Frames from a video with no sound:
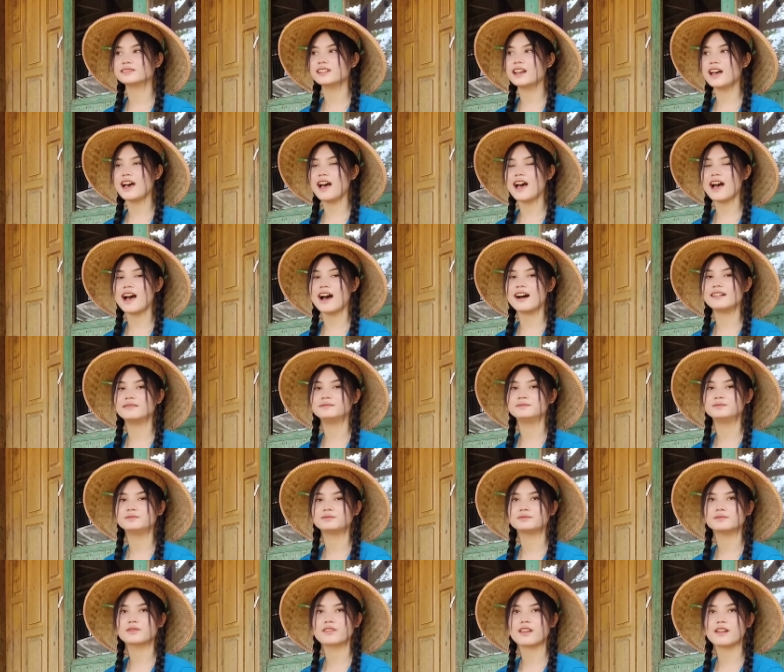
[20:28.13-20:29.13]
enggak
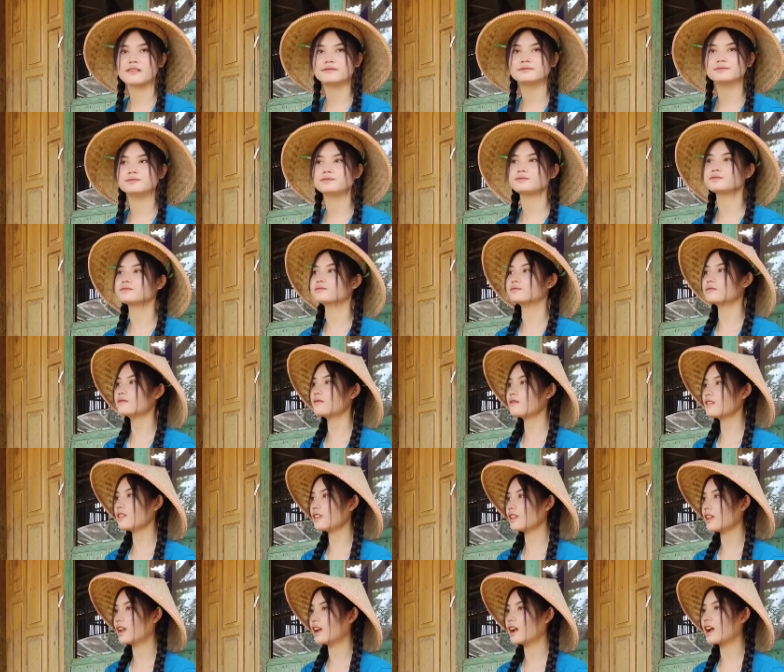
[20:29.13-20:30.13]

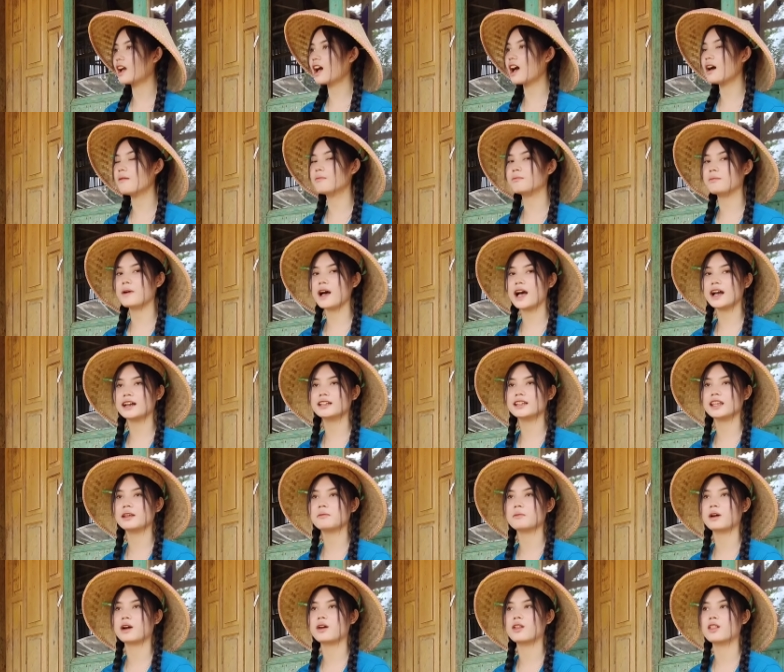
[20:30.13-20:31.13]
gampang
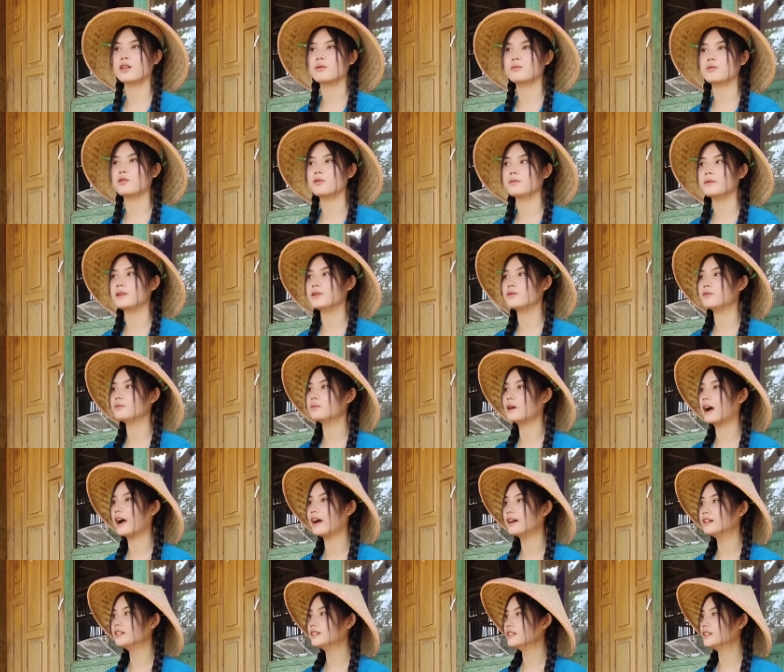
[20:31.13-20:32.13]
neng kalau mau minum mah